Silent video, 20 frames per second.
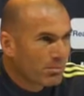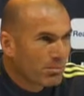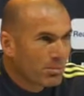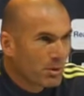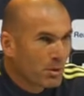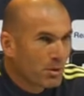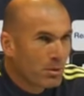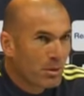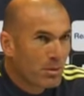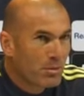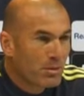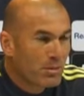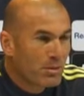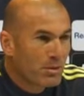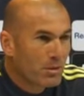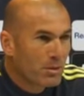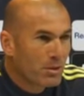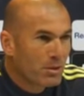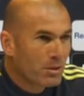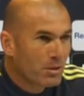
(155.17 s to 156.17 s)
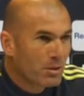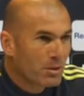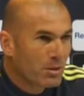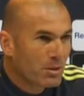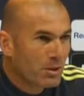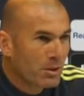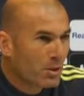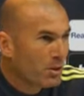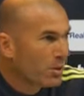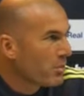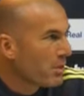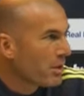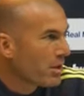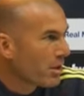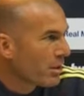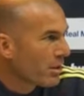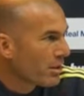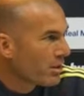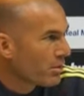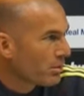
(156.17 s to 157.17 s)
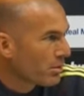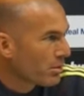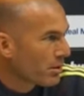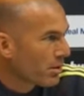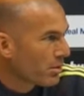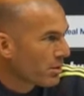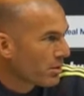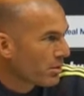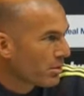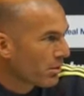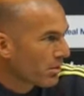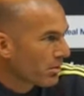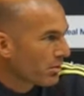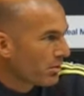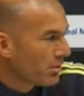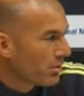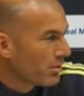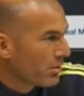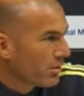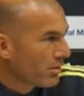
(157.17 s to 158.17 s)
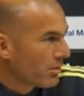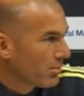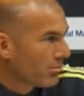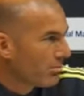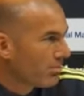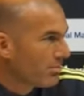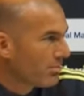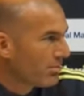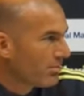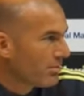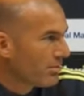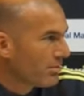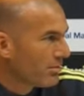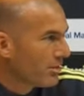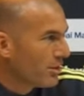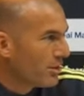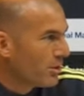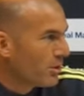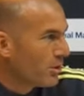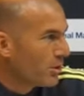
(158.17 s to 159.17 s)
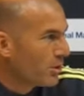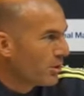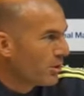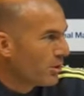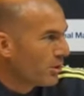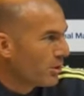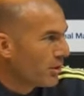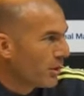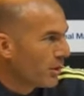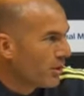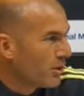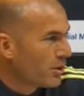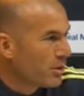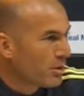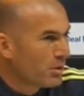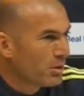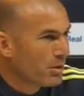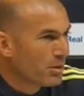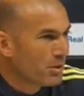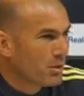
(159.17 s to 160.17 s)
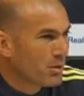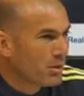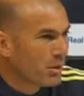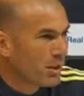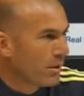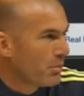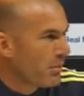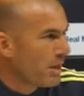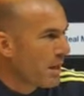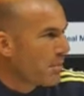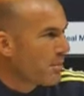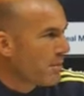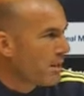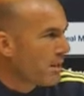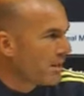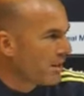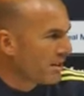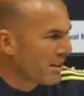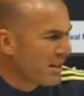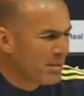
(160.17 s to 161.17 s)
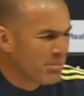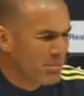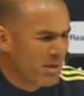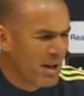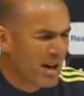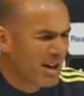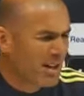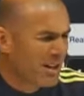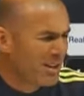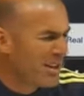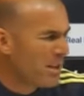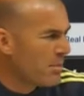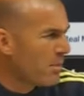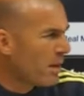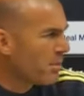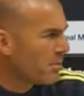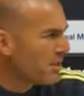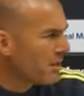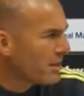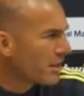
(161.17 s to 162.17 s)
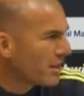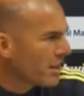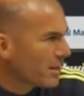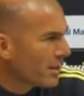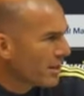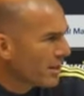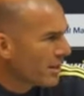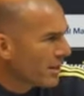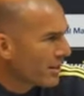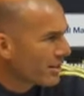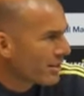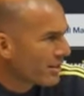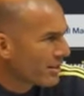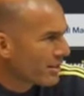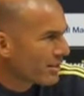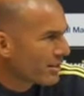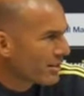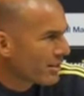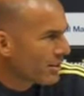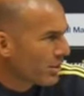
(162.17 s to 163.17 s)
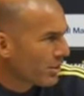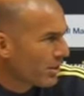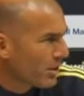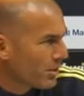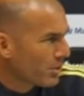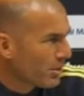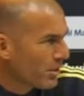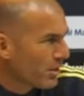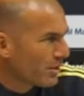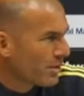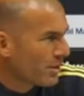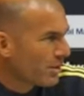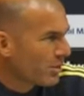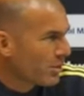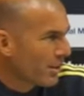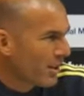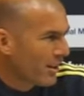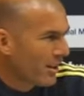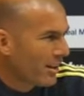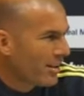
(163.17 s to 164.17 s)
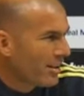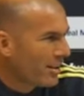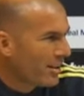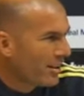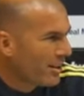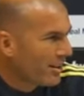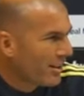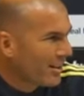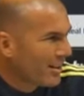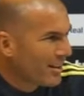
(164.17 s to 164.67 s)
Pero no, no, yo no miro a eso, ¿sabes? Cuando lo, lo que, yo, lo que me, me anima a mí es lo que estoy haciendo cada día,